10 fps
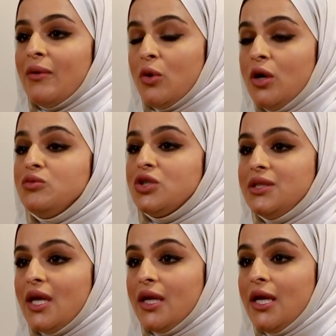فمهم
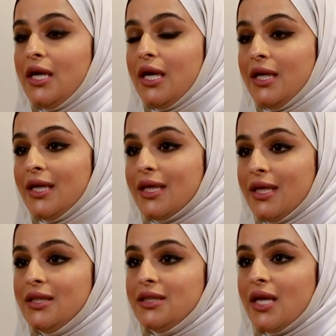جدا انك
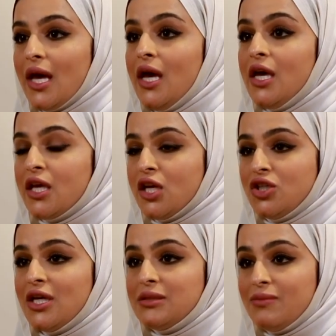انت
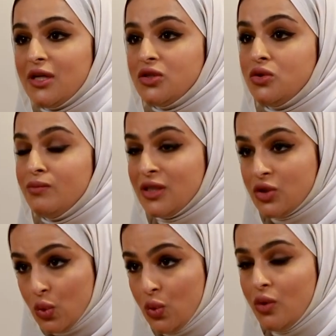كشخص
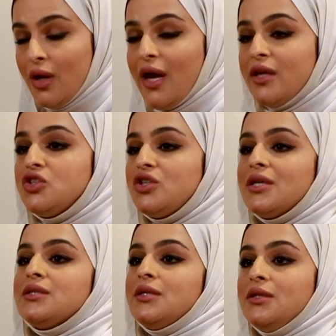مسؤول عن
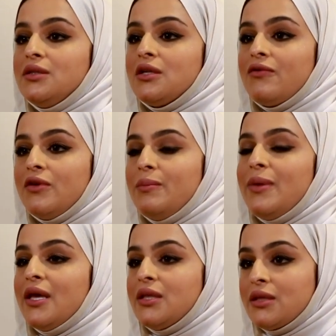شخص عندك في
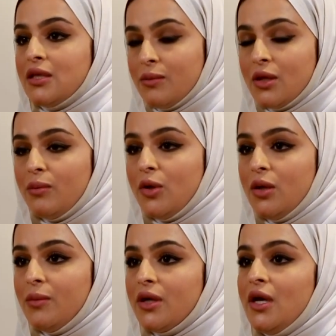البيت كبير
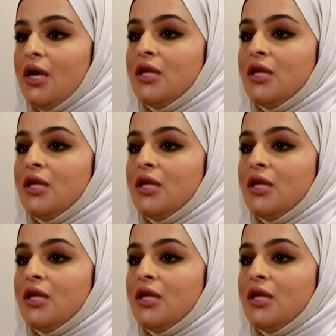بالعمر